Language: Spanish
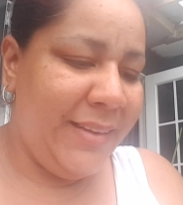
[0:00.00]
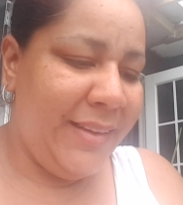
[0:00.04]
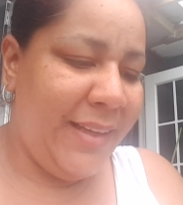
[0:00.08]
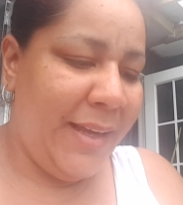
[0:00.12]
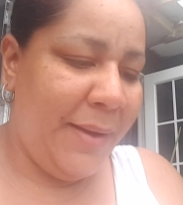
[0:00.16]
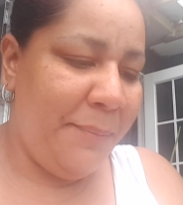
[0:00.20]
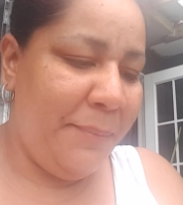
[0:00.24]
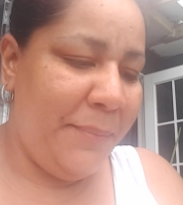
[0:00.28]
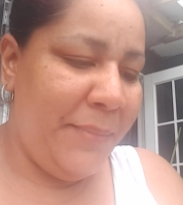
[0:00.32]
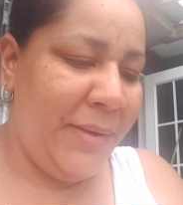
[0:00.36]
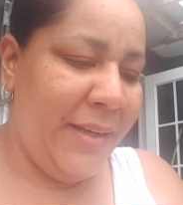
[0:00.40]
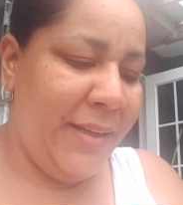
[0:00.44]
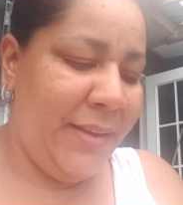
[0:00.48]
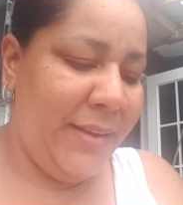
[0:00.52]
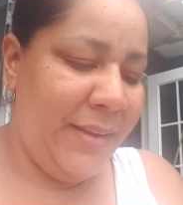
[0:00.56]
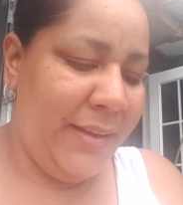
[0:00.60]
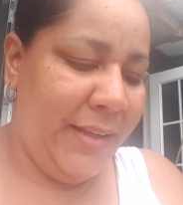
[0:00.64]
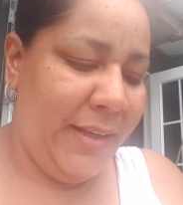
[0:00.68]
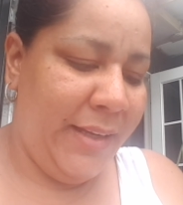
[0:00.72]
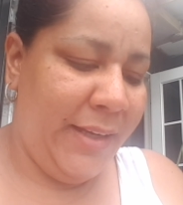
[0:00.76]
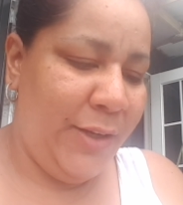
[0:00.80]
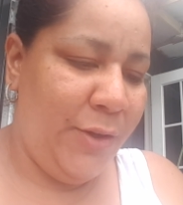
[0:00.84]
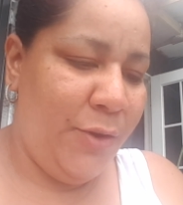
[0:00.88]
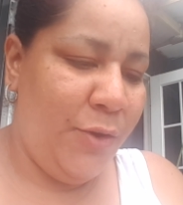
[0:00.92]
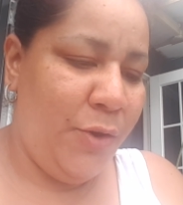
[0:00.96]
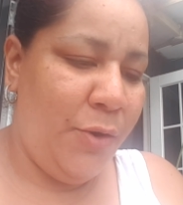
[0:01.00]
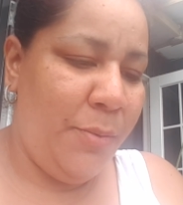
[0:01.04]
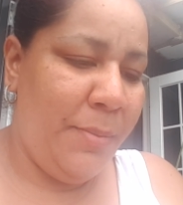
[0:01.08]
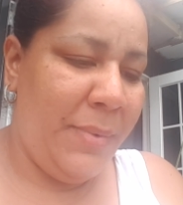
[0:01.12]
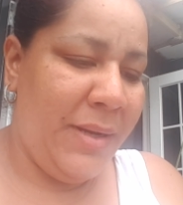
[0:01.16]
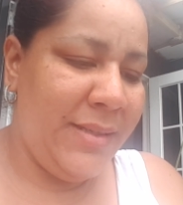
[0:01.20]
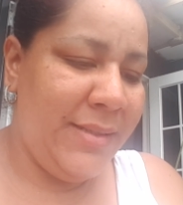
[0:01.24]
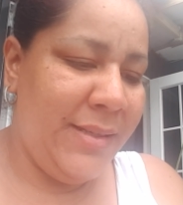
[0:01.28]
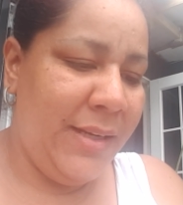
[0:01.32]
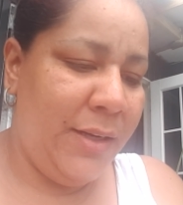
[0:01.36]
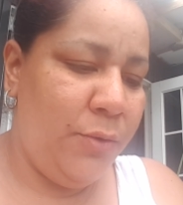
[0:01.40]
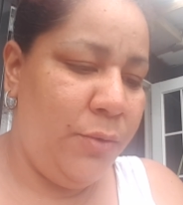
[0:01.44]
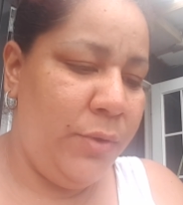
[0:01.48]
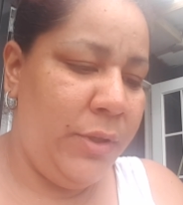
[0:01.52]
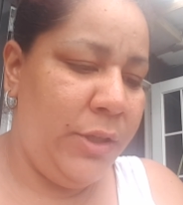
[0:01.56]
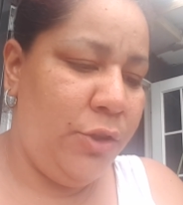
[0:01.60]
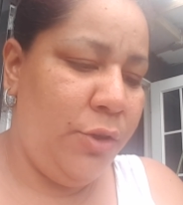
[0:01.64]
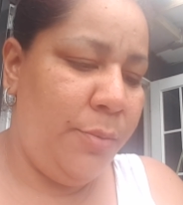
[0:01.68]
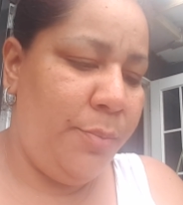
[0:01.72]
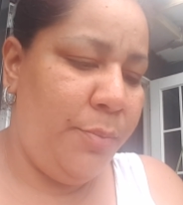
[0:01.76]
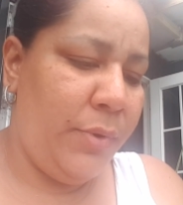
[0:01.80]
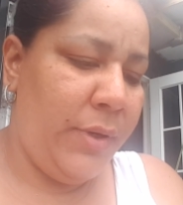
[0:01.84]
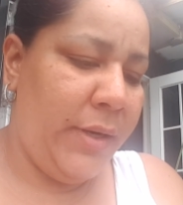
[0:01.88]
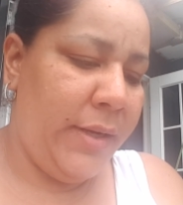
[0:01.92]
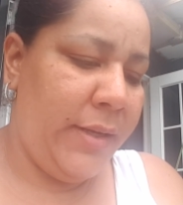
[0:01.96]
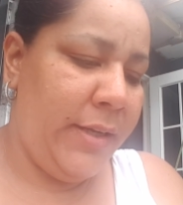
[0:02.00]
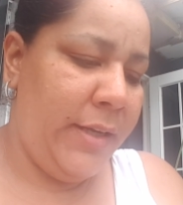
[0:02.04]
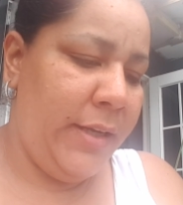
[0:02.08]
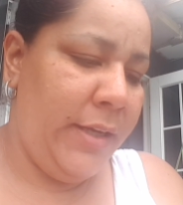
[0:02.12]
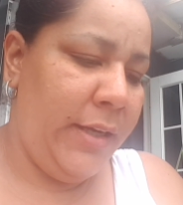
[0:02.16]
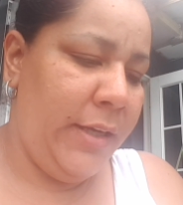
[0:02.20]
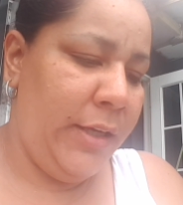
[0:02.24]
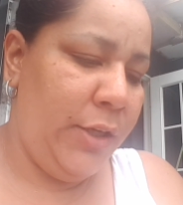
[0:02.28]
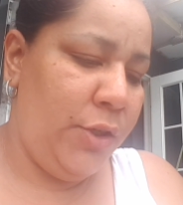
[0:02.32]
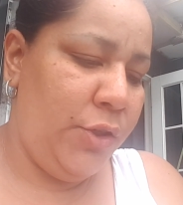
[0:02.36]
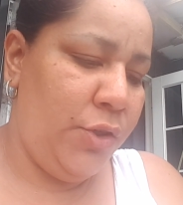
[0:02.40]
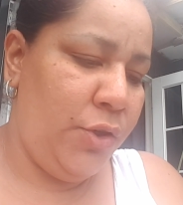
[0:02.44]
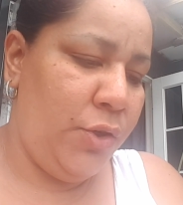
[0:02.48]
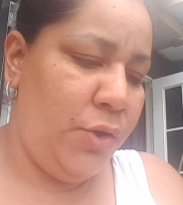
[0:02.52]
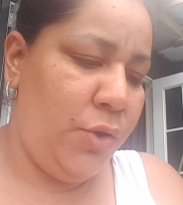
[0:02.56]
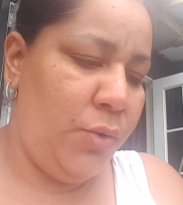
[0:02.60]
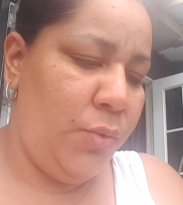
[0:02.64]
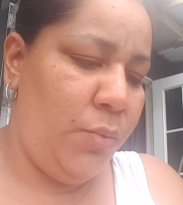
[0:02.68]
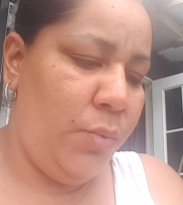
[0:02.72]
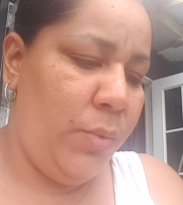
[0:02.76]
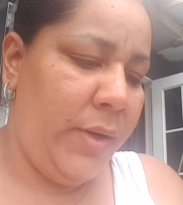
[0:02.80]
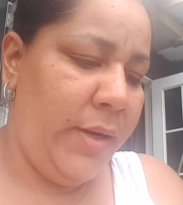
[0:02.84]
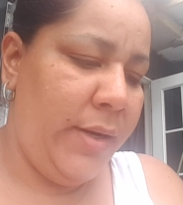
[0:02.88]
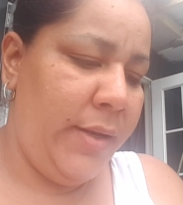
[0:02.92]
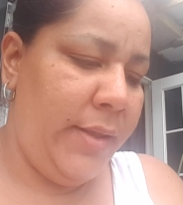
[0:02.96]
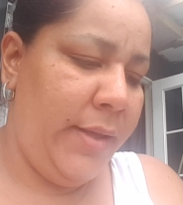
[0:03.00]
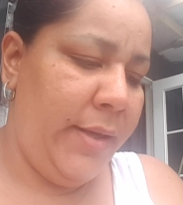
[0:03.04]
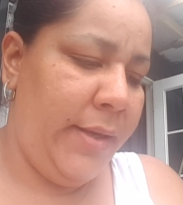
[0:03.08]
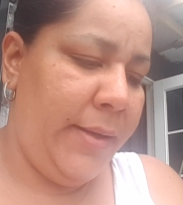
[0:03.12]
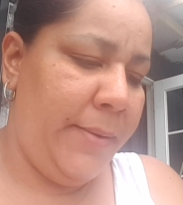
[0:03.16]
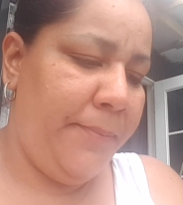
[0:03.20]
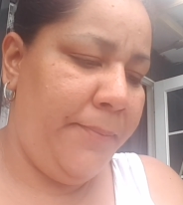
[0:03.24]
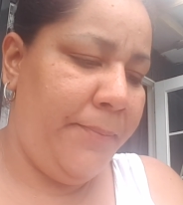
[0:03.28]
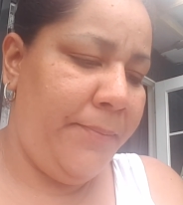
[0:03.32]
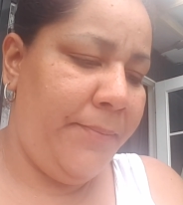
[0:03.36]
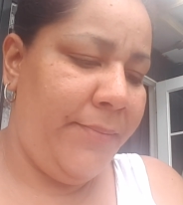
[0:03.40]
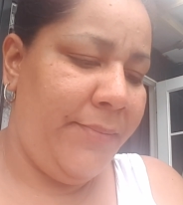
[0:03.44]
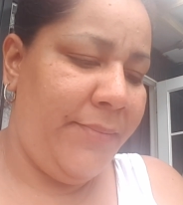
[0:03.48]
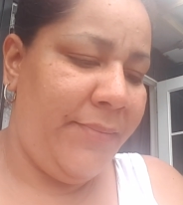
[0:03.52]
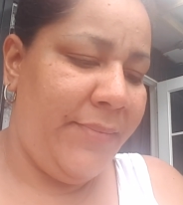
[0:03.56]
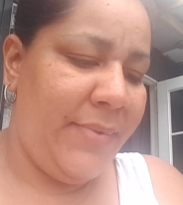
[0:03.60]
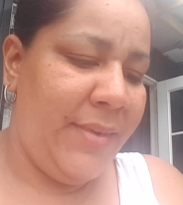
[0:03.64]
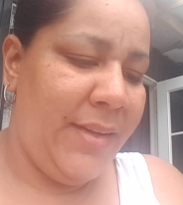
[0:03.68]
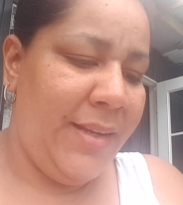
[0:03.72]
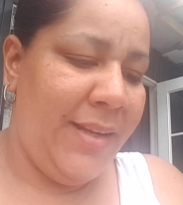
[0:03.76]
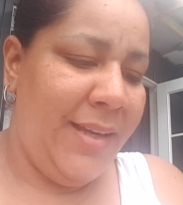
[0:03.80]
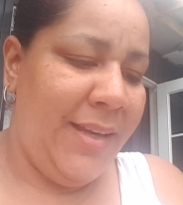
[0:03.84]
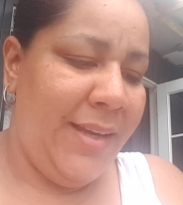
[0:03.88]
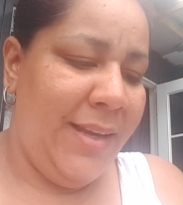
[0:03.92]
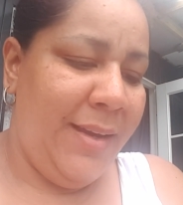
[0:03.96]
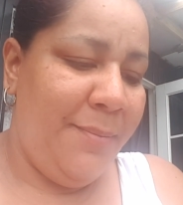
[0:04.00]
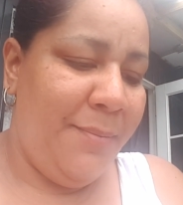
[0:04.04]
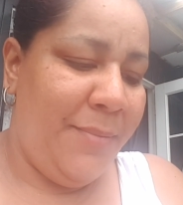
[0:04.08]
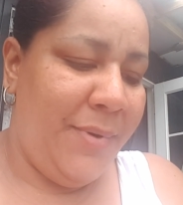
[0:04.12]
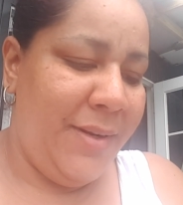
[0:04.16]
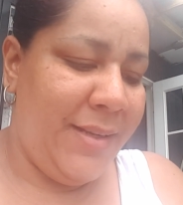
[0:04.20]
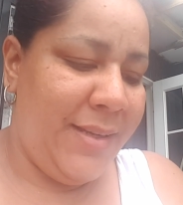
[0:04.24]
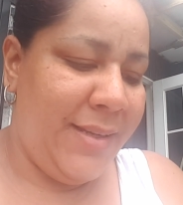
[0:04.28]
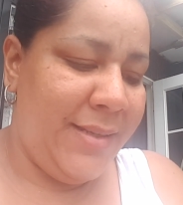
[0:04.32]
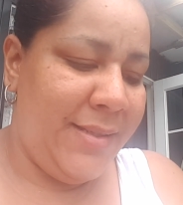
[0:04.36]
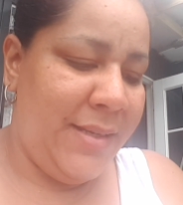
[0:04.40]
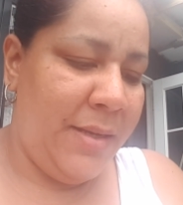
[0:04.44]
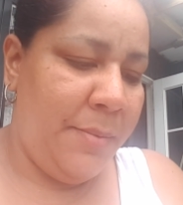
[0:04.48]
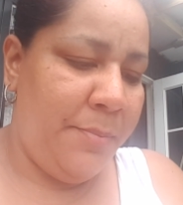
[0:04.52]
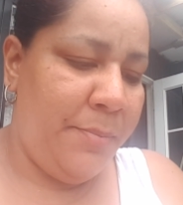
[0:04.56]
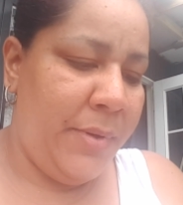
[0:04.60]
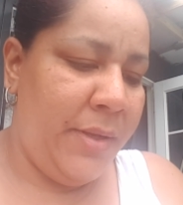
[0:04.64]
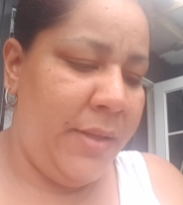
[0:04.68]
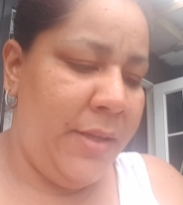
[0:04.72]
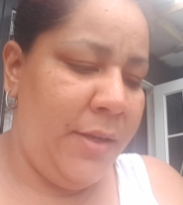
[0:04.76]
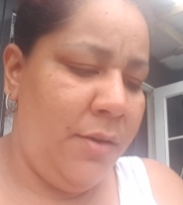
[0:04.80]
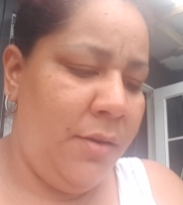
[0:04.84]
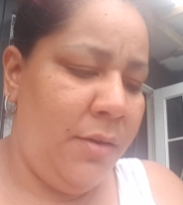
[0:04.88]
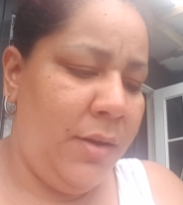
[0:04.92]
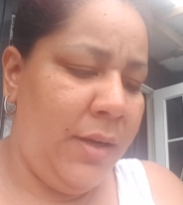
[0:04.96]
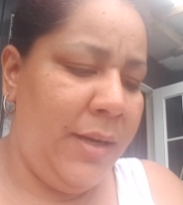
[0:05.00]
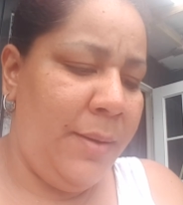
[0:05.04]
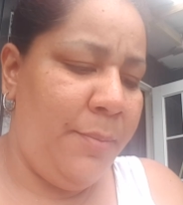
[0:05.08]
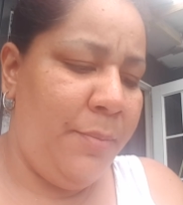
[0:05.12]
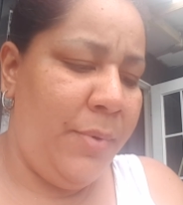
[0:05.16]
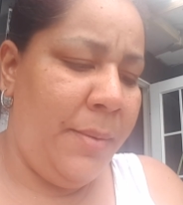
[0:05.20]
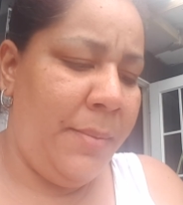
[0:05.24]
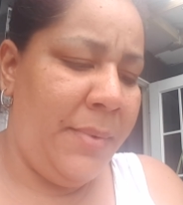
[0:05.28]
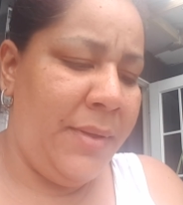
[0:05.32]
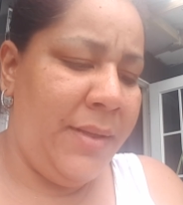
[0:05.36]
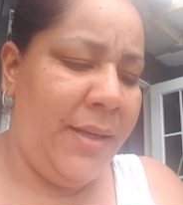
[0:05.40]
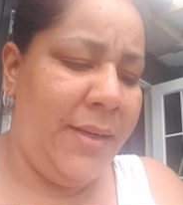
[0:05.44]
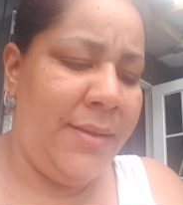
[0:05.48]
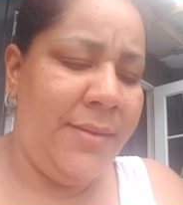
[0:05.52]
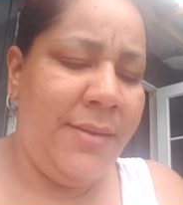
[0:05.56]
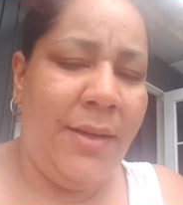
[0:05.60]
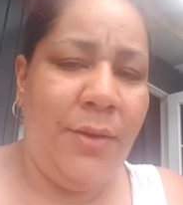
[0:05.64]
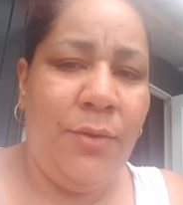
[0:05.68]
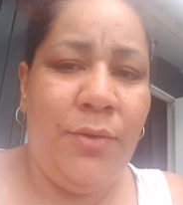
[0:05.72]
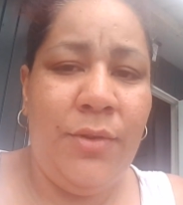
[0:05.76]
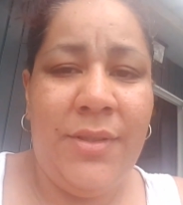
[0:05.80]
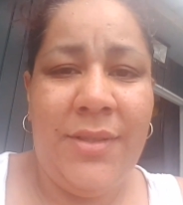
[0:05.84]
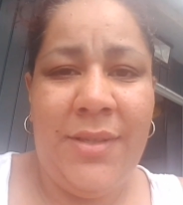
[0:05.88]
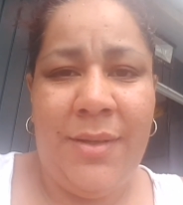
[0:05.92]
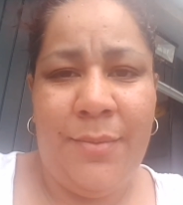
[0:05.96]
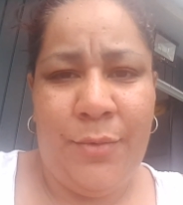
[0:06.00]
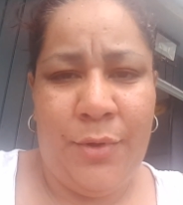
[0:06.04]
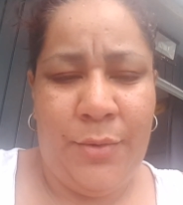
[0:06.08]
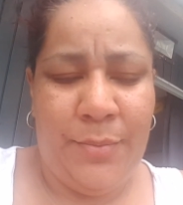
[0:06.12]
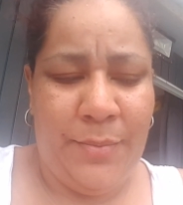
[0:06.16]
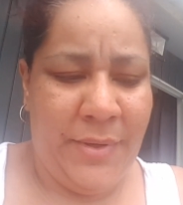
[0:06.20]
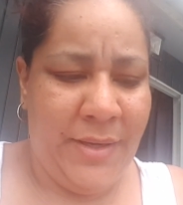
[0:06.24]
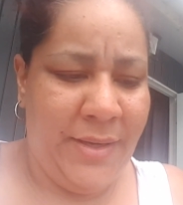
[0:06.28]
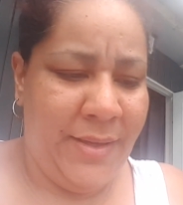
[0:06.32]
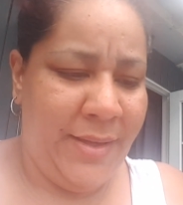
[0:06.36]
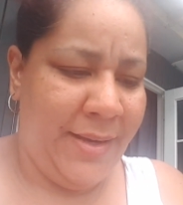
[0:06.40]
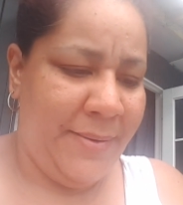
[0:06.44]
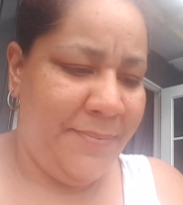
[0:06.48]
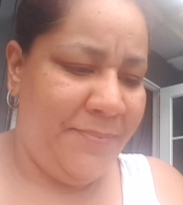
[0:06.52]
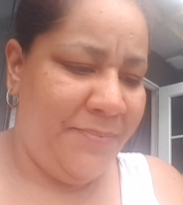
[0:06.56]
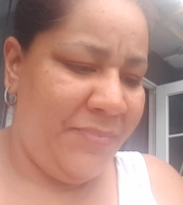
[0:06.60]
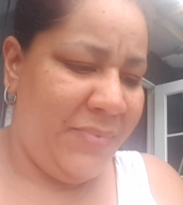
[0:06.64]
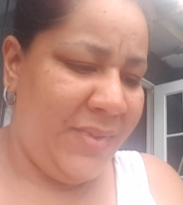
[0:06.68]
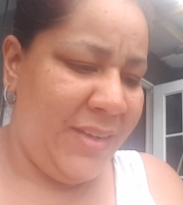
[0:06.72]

También tengo más saluditos por aquí. Yo los guardé porque siempre digo que les voy a mandar saludos y se me olvida.